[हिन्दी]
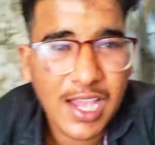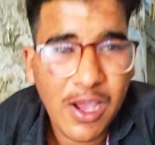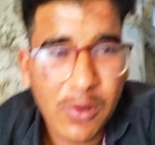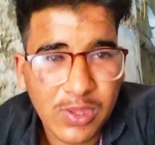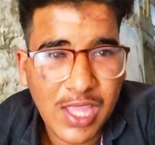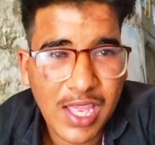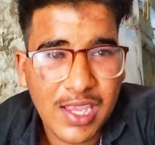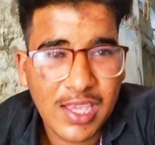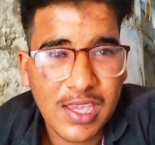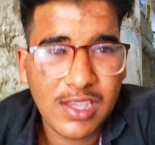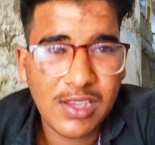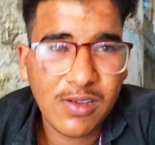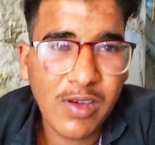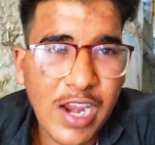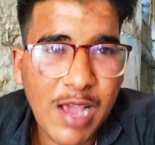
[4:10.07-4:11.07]
होता नहीं है
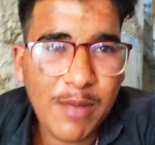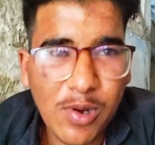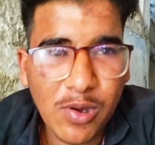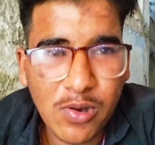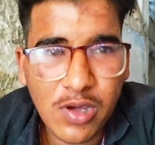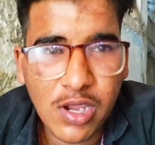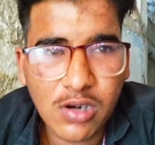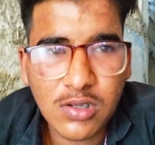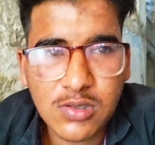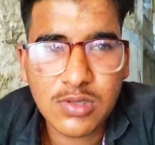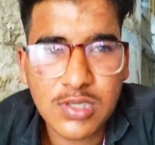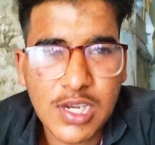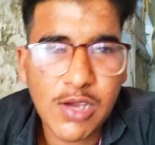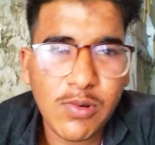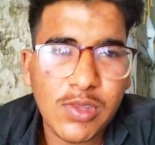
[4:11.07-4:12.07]
और आप लोग का रोज़ कुछ
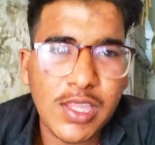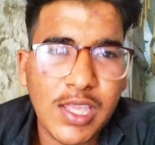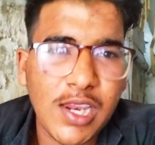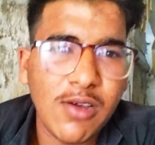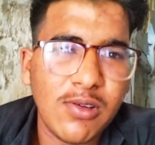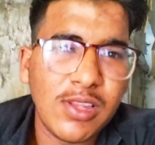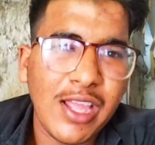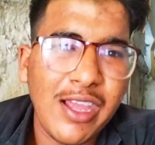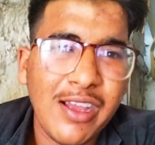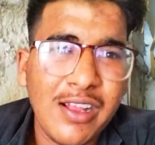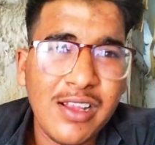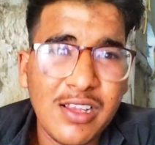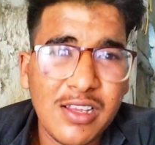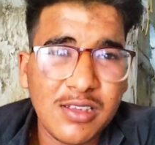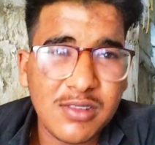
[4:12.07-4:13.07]
ना कुछ देना होता
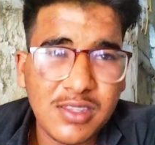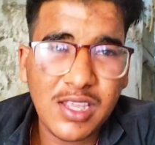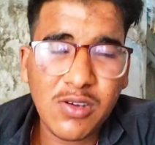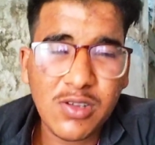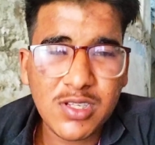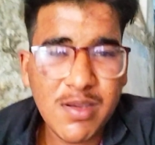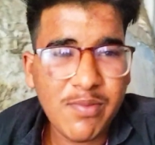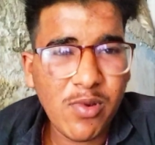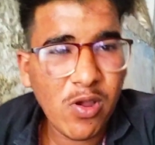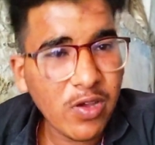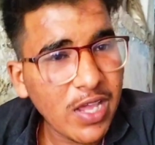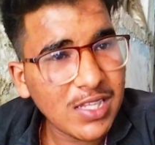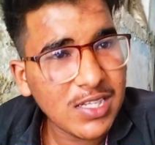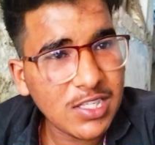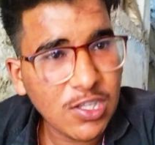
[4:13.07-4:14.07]
है देखो जब ब्लॉग एक
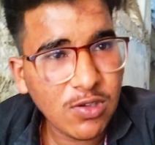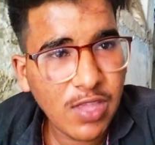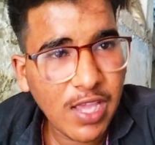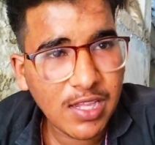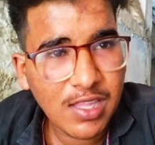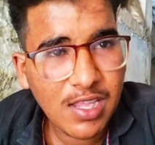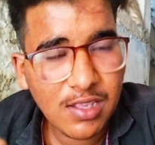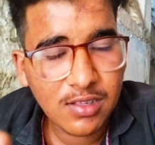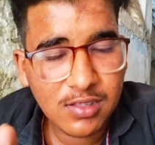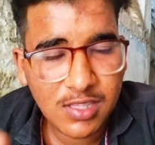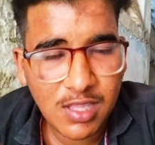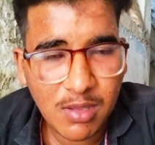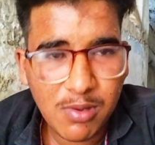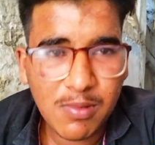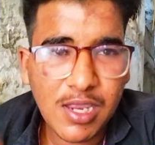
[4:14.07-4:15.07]
जैसा हो जाता है तभी
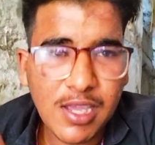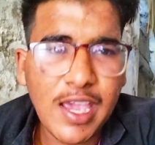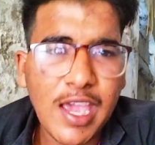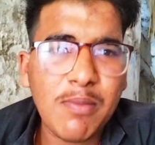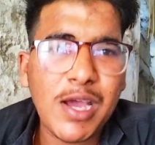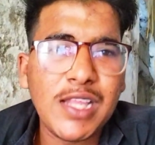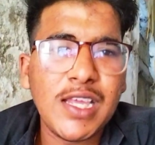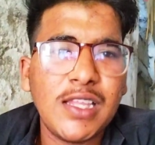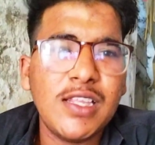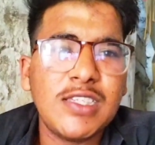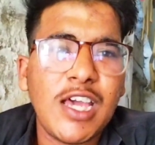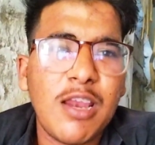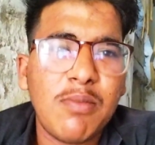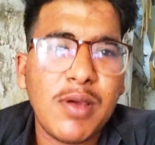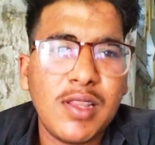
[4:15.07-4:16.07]
मेरे गैप आ जाते हैं
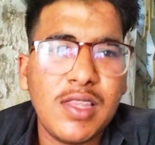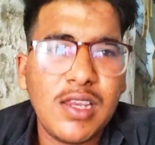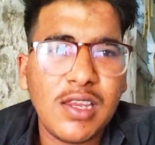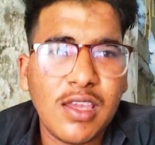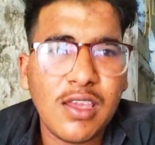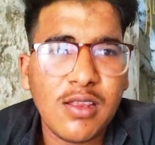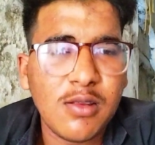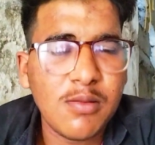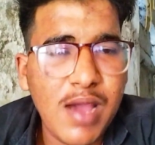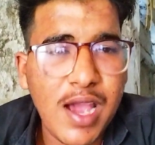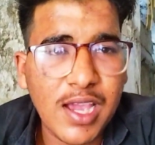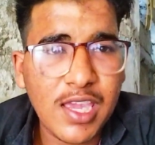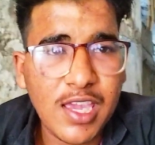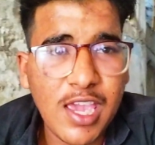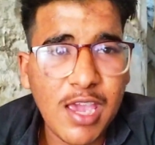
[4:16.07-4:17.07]
चार पाँच दिन के
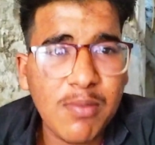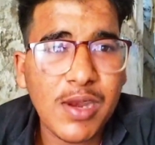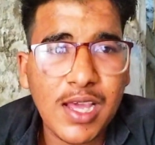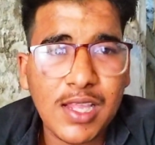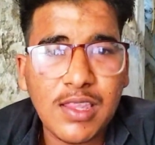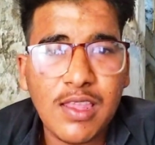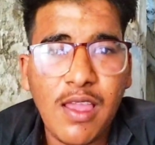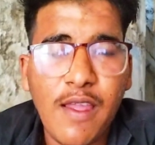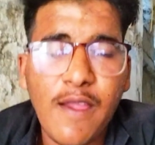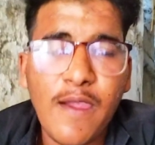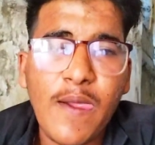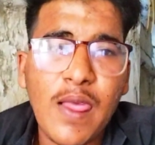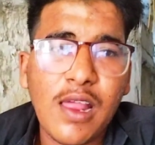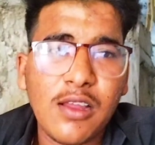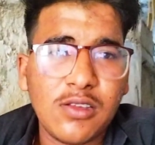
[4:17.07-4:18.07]
बाकी गैप ना आते
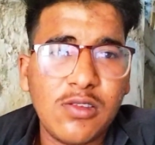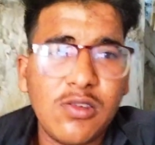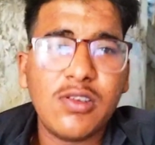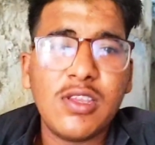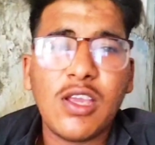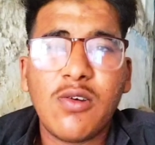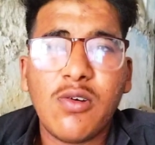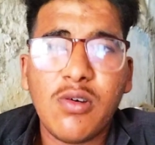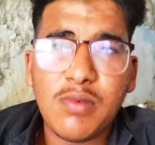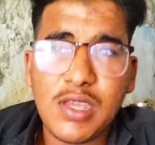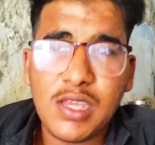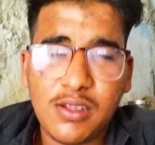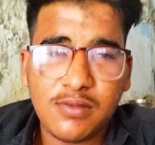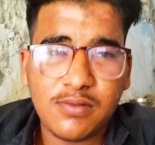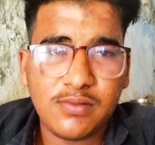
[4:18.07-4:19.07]
तो देखो अभी
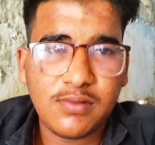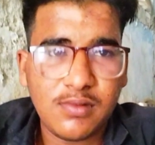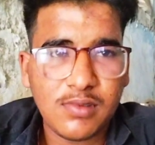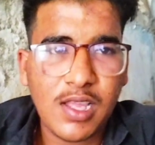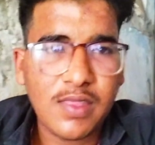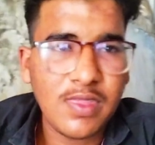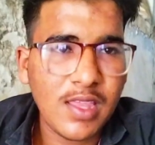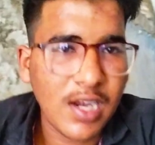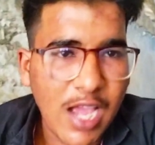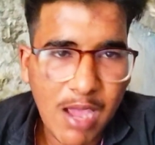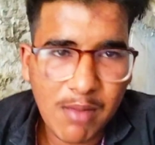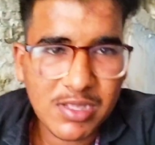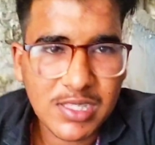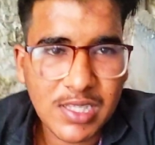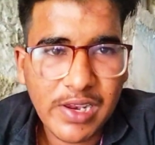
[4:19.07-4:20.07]
अंदर काम
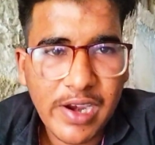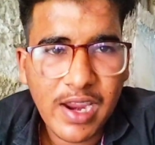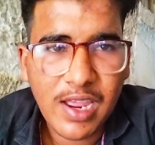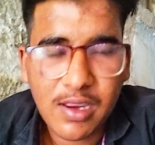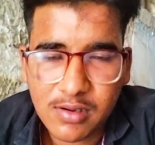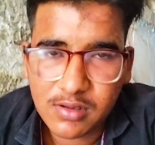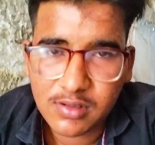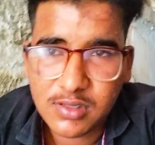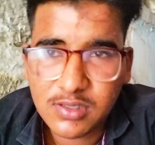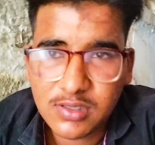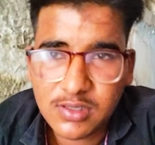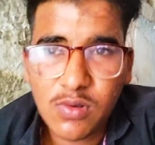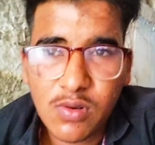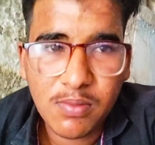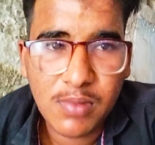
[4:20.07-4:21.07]
ही चल रहा है जो
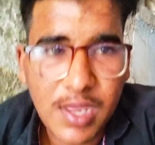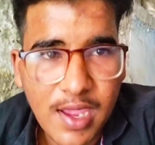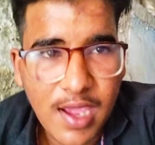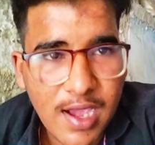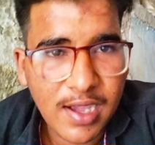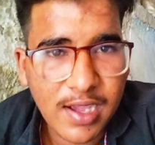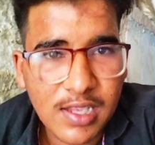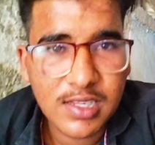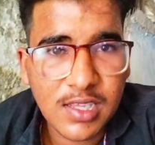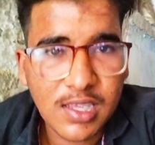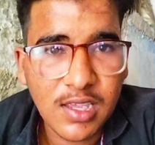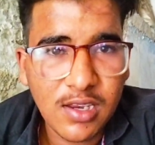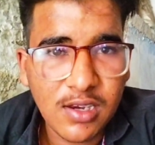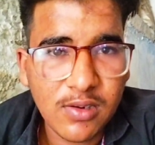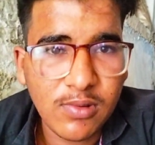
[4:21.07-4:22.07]
मेरे अंकल जी हैं
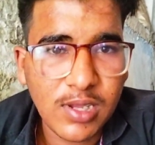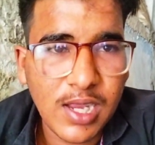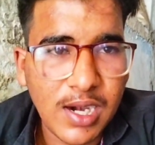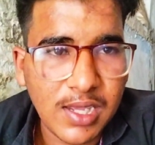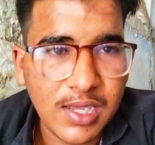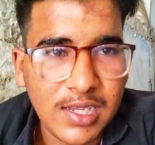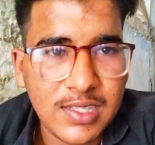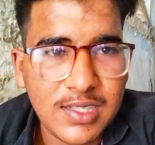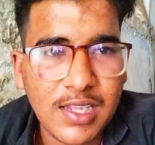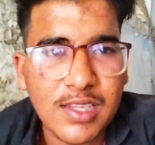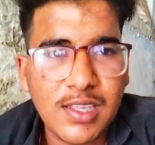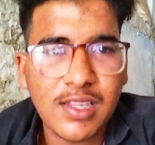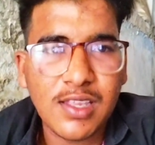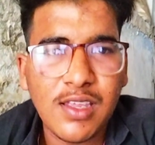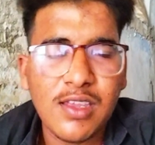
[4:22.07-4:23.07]
उनकी लड़की की शादी थी